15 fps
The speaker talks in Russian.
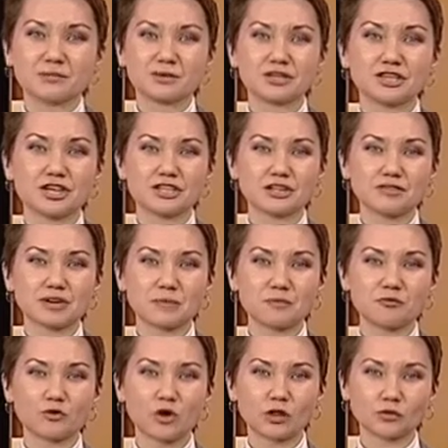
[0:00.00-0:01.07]
В ближайшее время
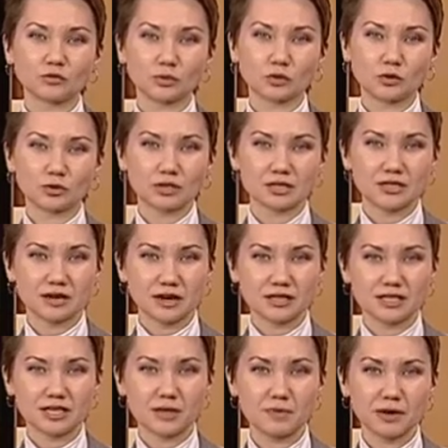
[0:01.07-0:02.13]
в Уголовном кодексе
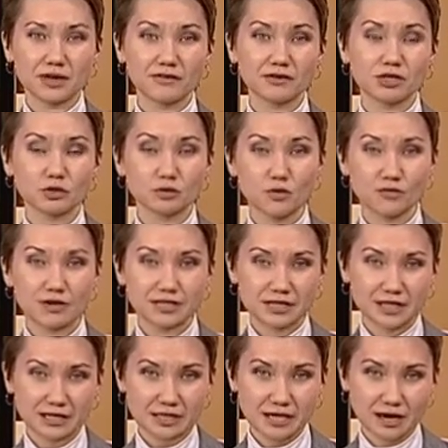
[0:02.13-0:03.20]
России появится новая
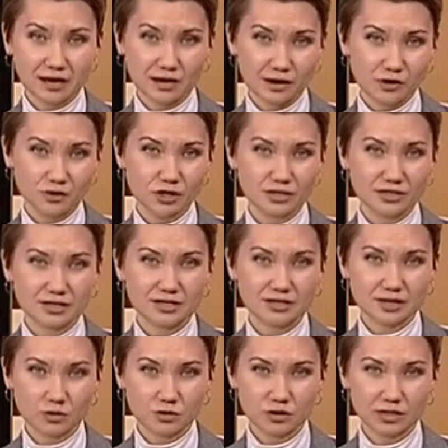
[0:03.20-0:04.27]
статья, карающая за
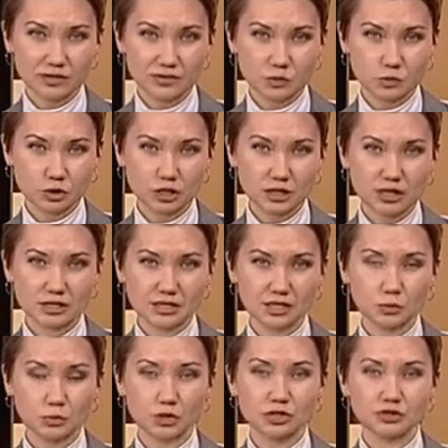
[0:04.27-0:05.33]
незаконное возбуждение дел
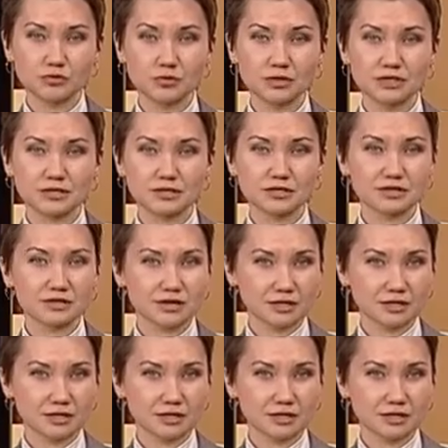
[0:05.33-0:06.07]
против бизнеса из